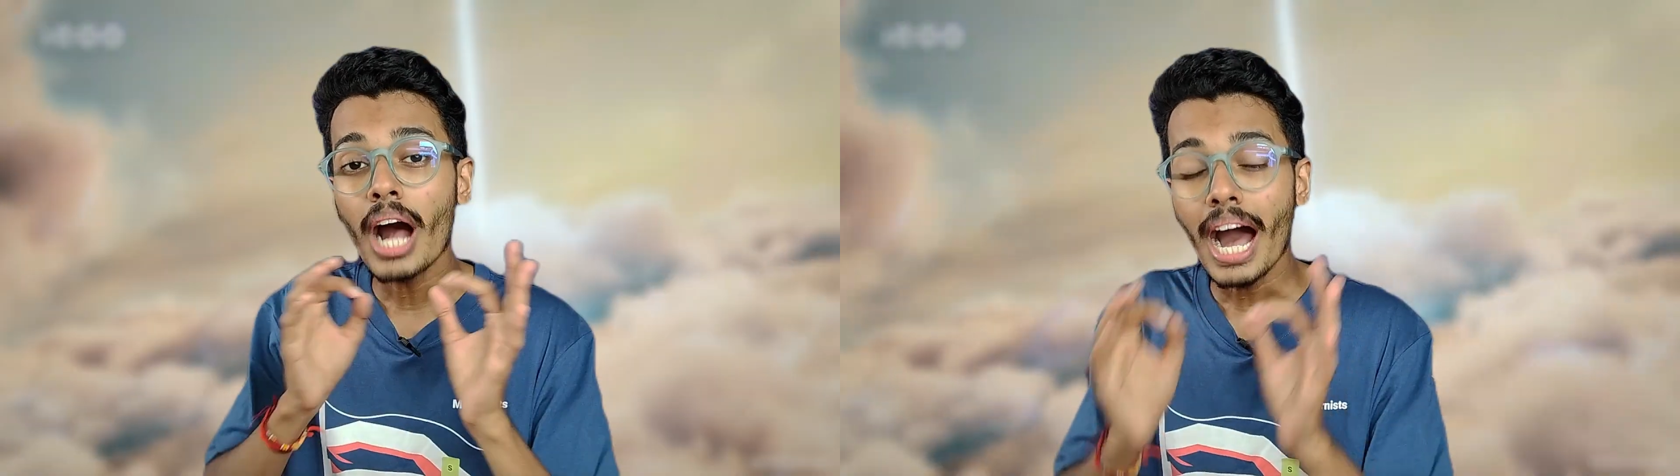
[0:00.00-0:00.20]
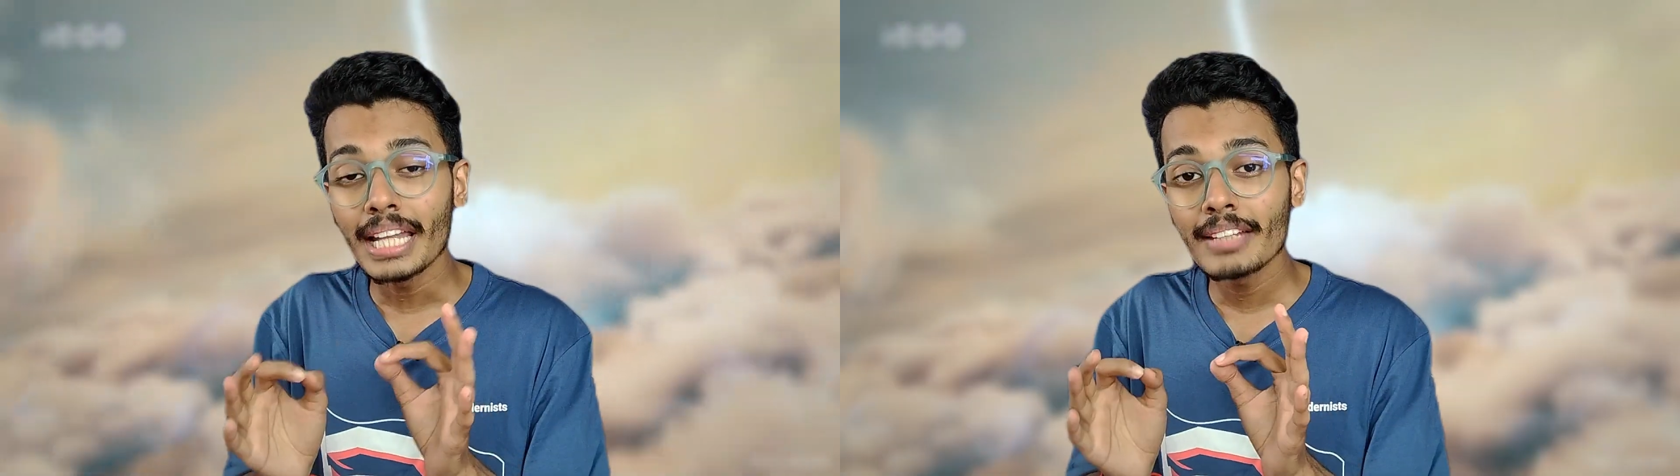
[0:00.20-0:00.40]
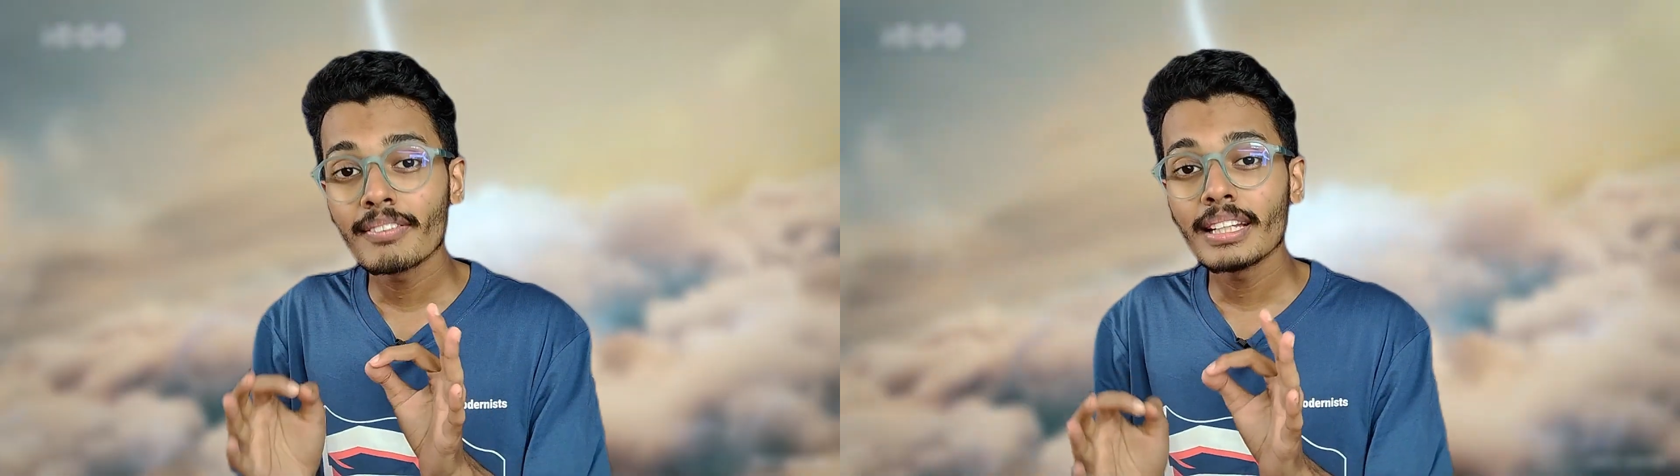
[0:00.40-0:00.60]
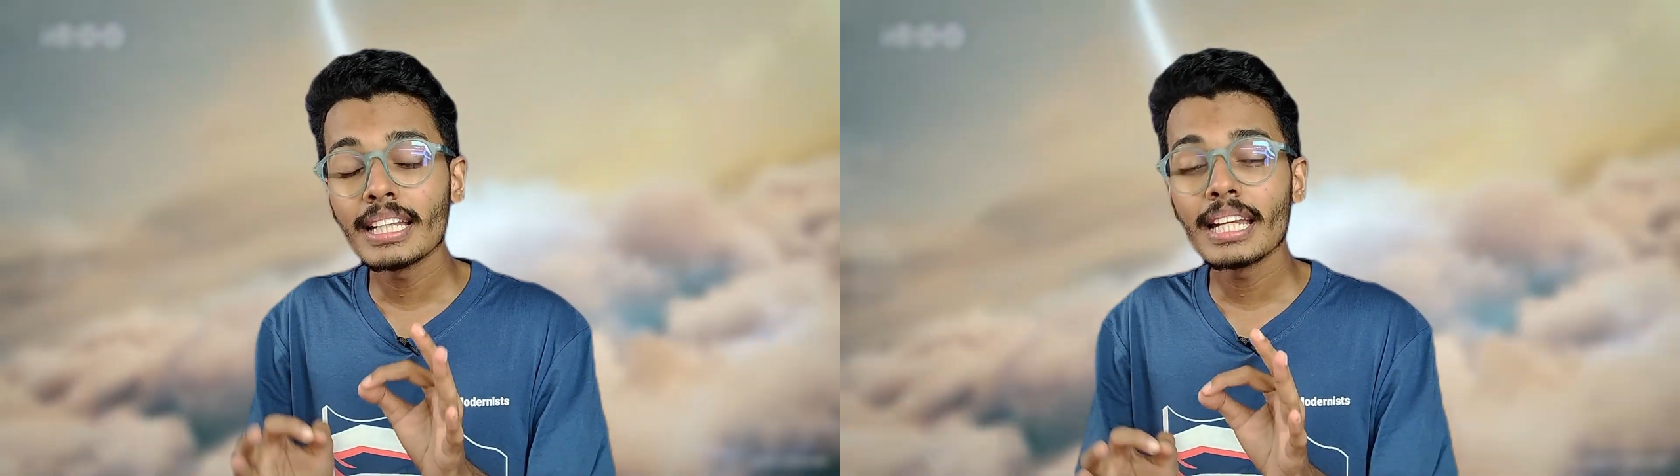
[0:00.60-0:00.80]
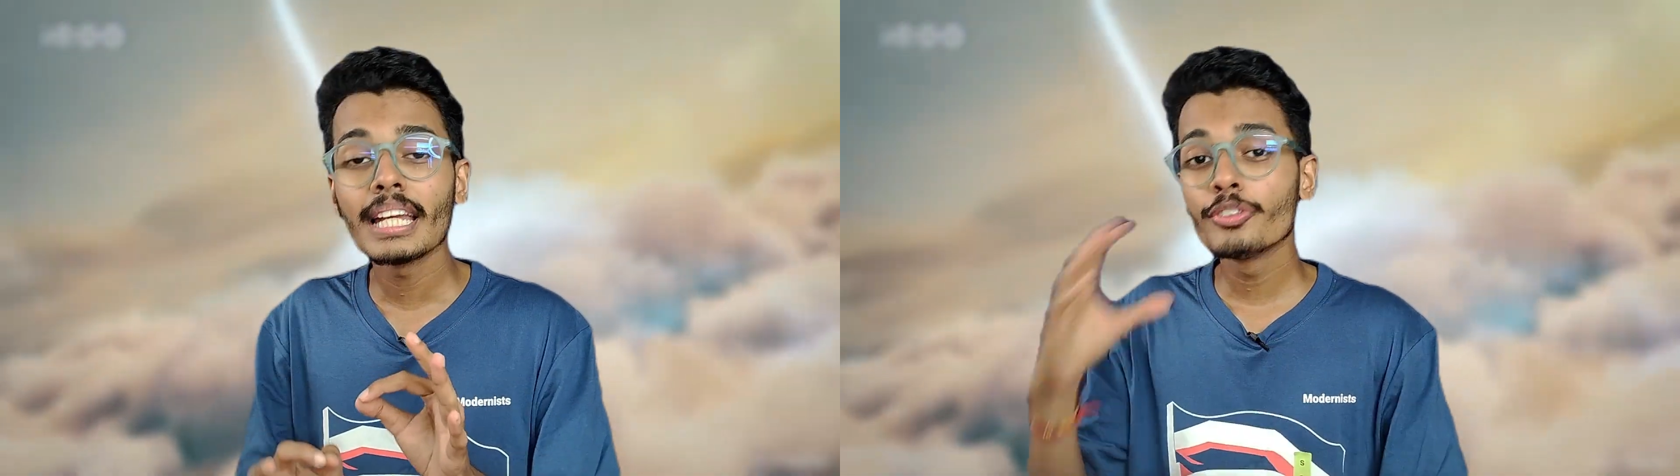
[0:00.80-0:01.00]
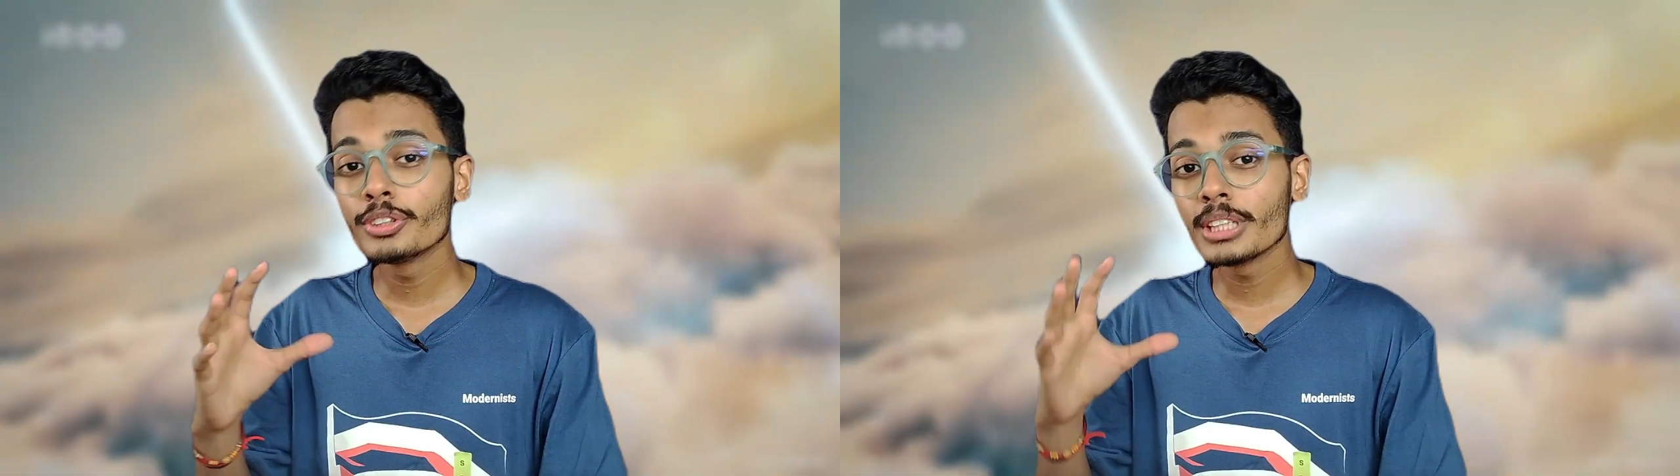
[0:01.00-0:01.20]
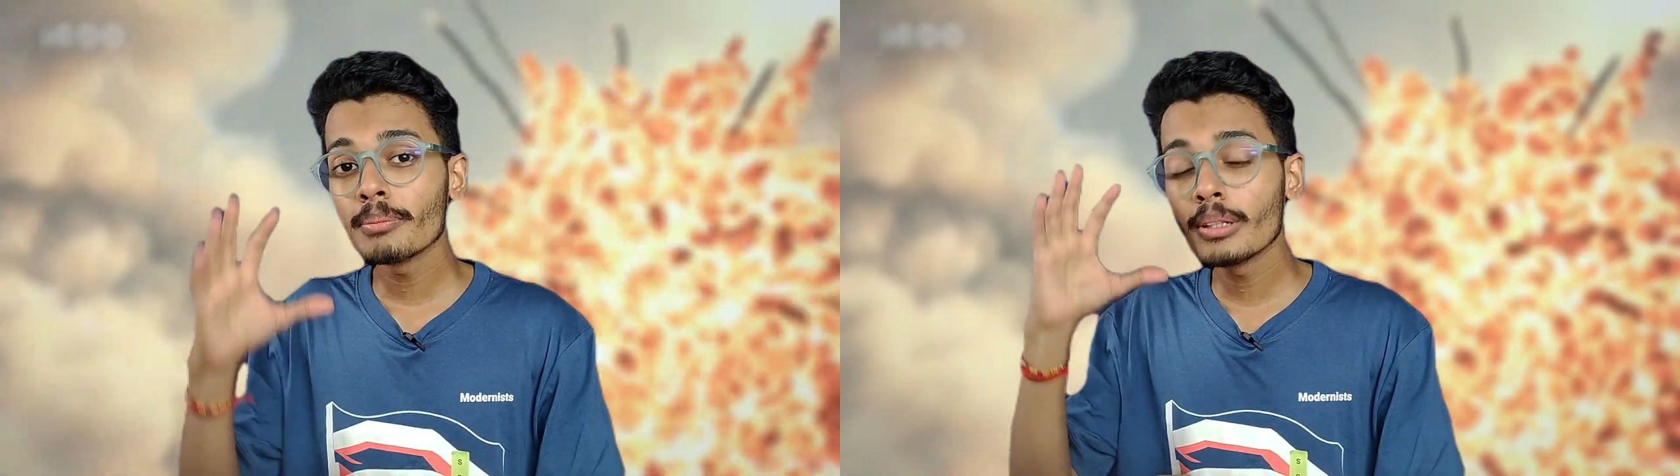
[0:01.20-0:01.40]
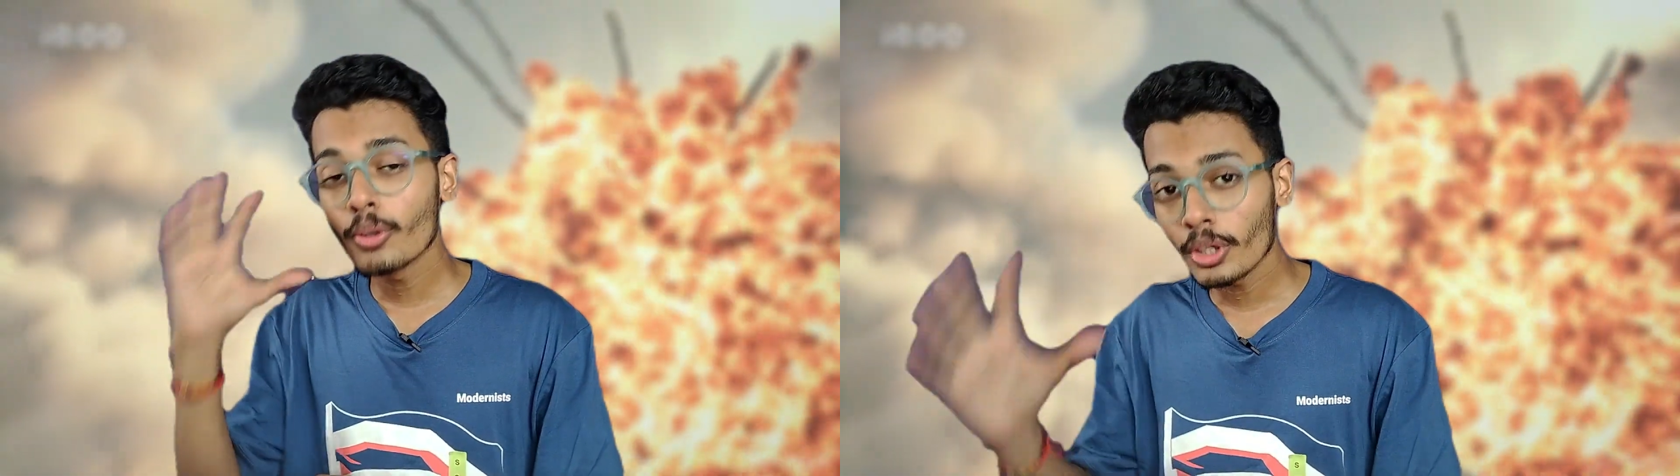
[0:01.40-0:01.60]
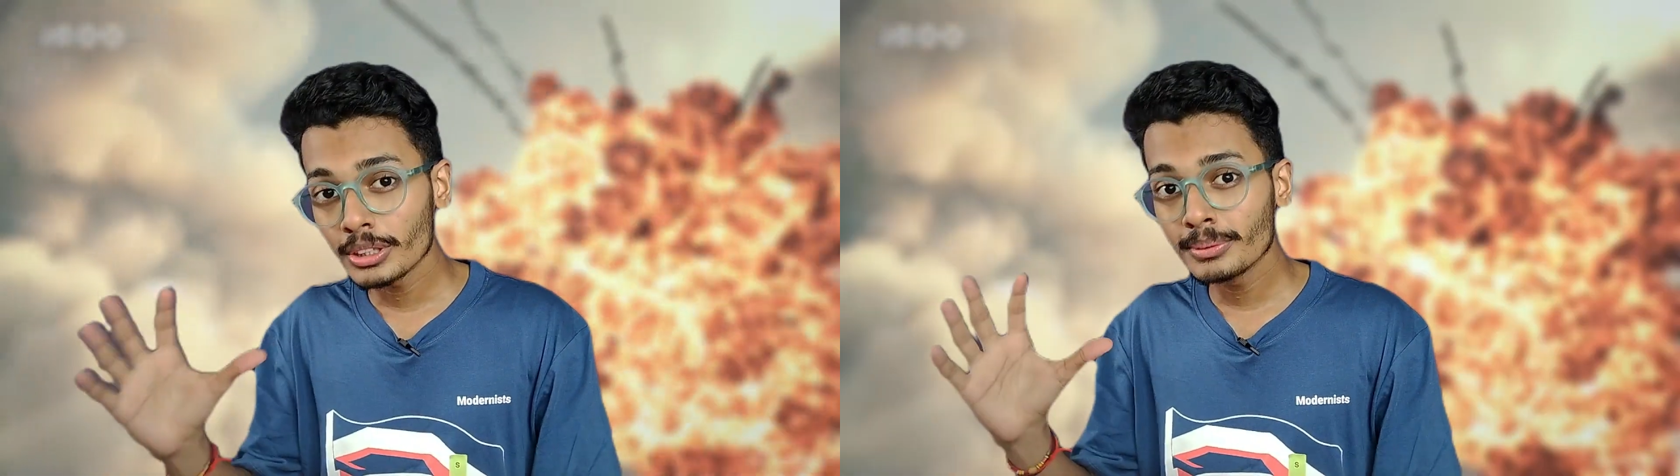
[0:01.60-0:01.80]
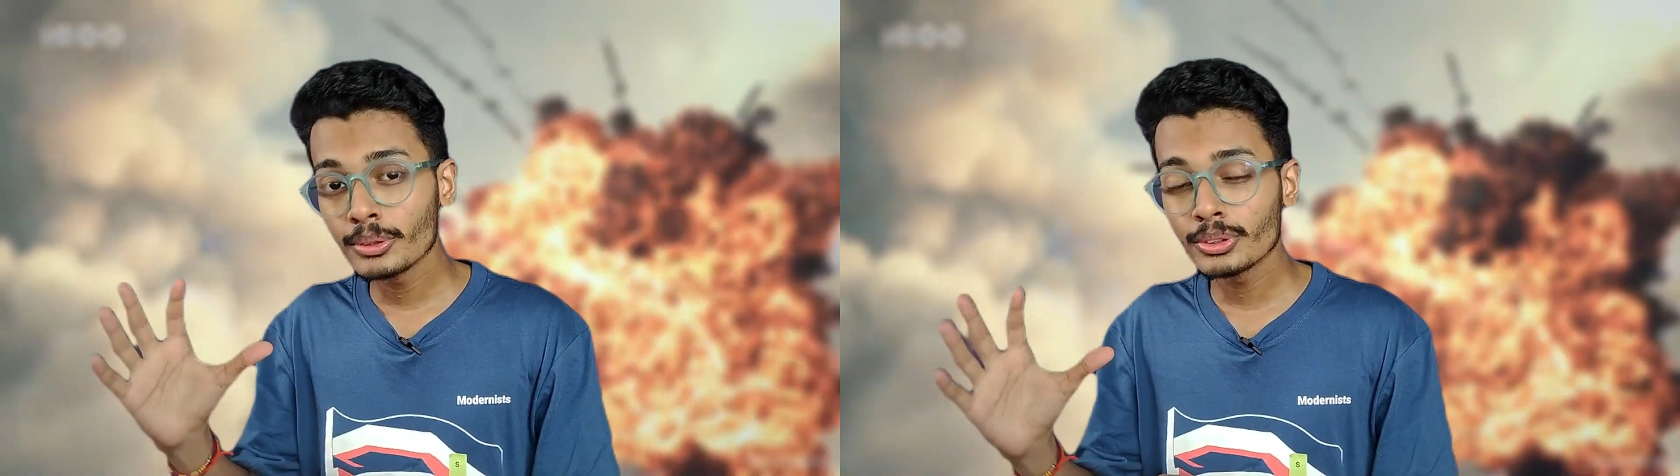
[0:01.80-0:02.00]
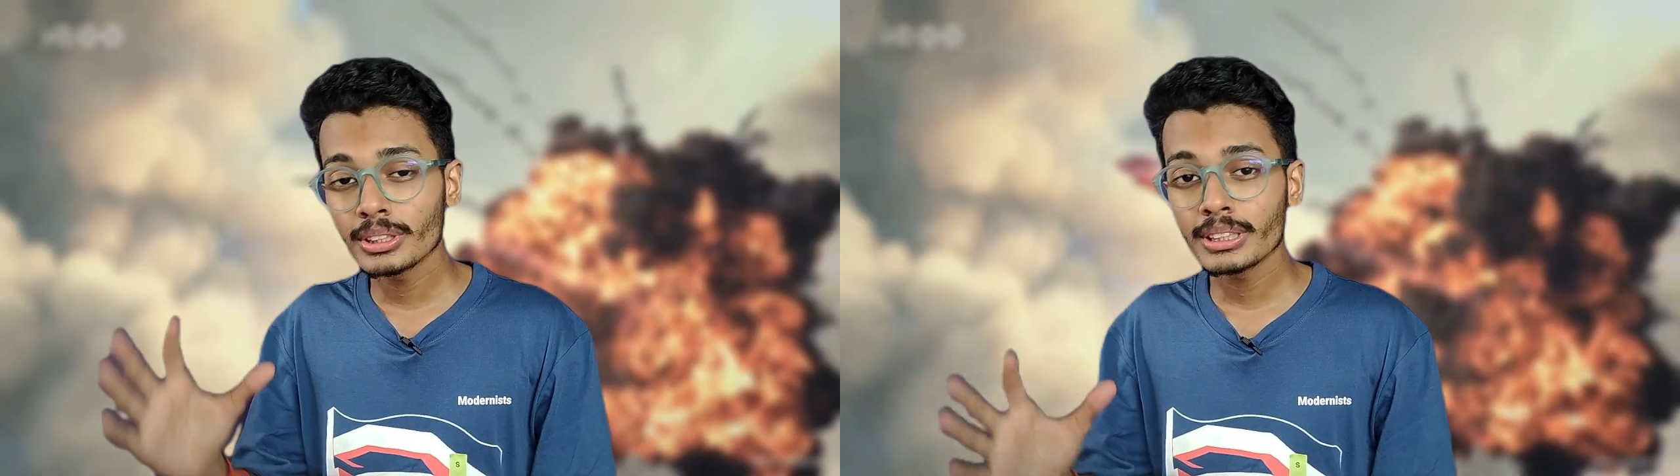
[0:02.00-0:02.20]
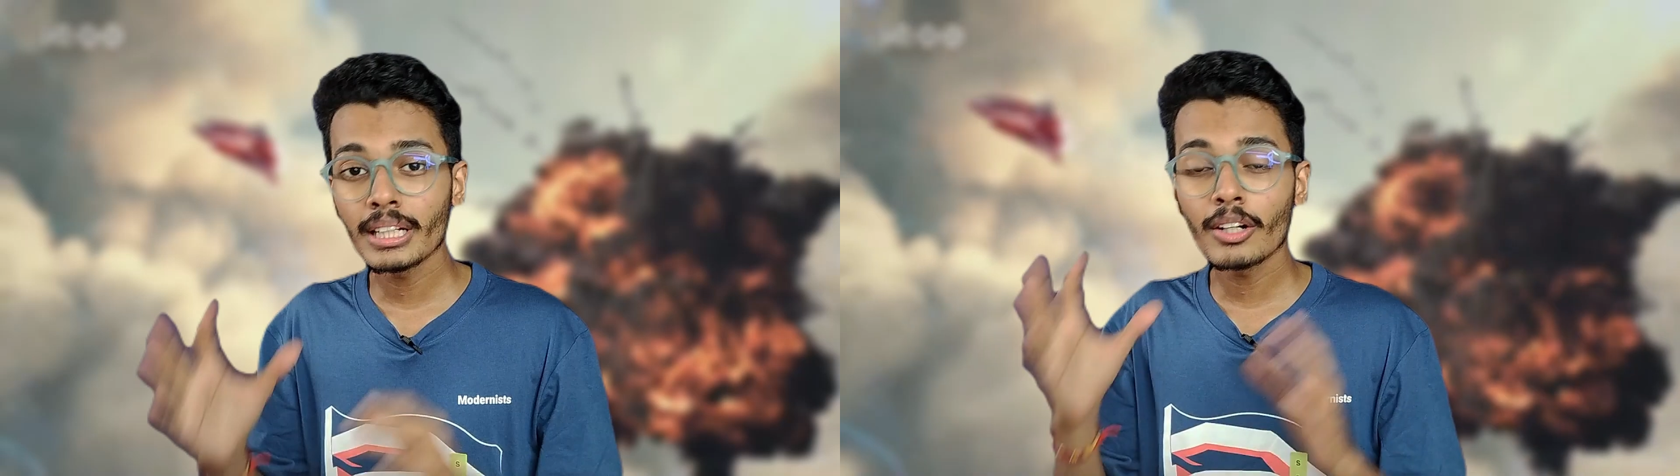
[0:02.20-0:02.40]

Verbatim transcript: आने वाले हैं फ्यूचर में लॉन्च भी हो सकते